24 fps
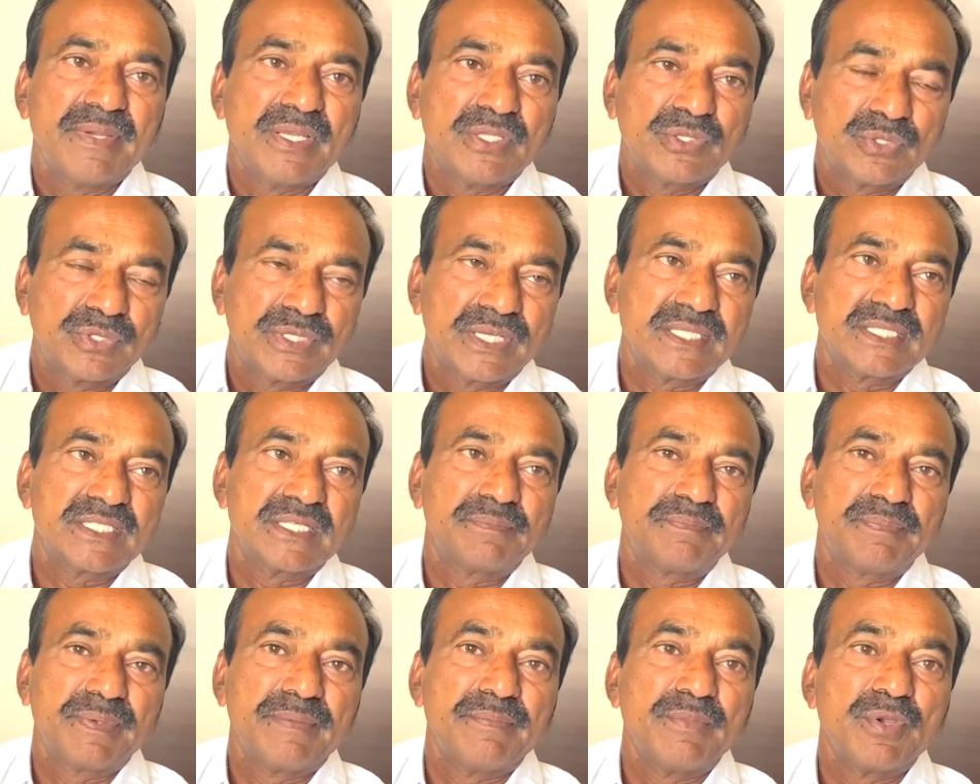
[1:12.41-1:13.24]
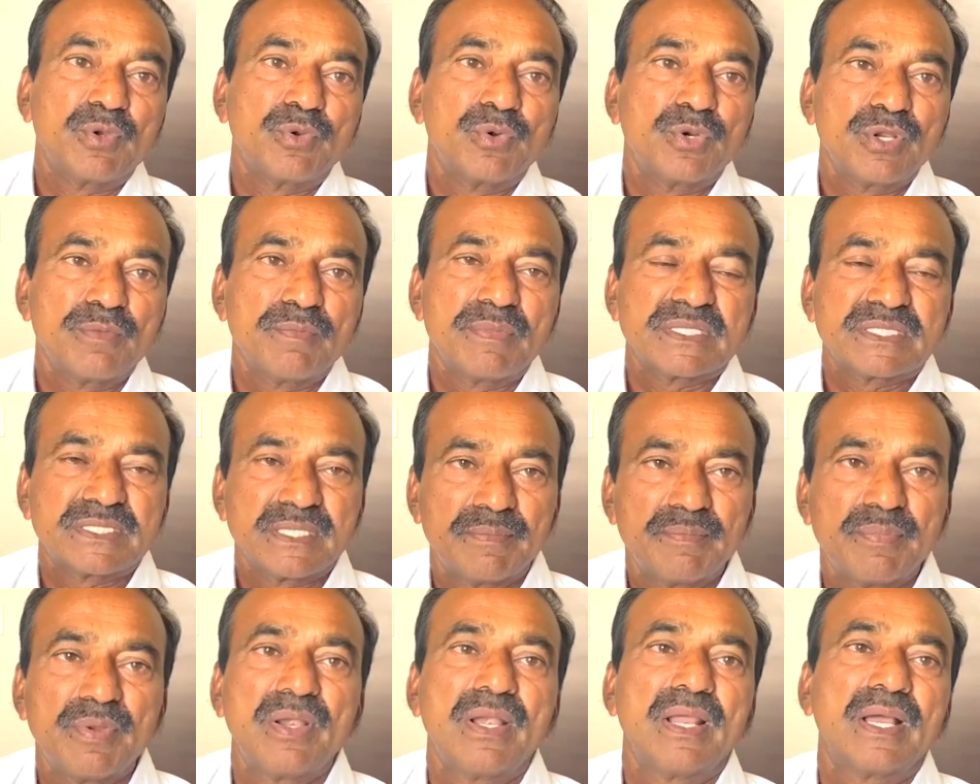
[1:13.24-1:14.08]
మీతోటి అని చెప్పి మీ కుటుంబ
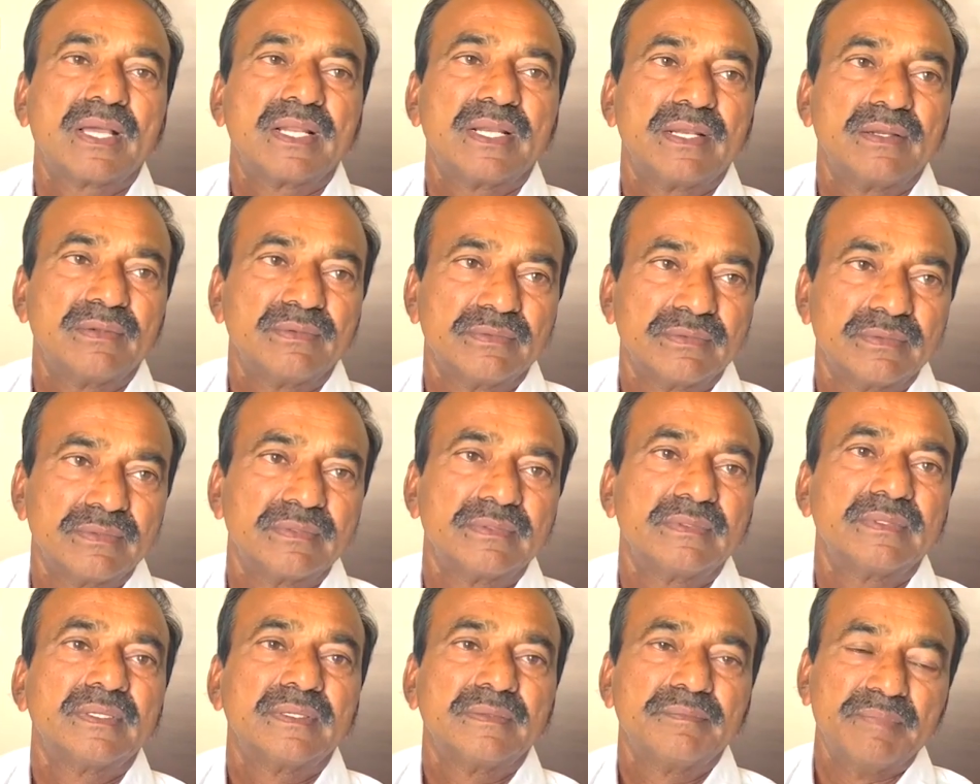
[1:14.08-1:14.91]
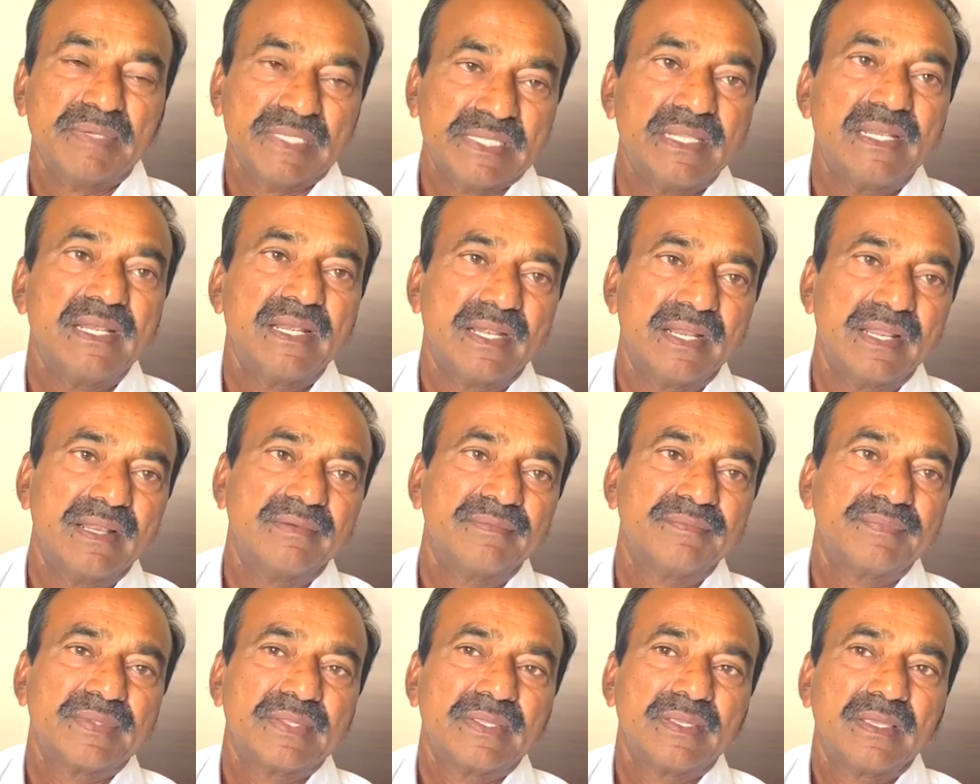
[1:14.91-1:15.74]
సభ్యుల్లాగా నేను మెదిలిన నేను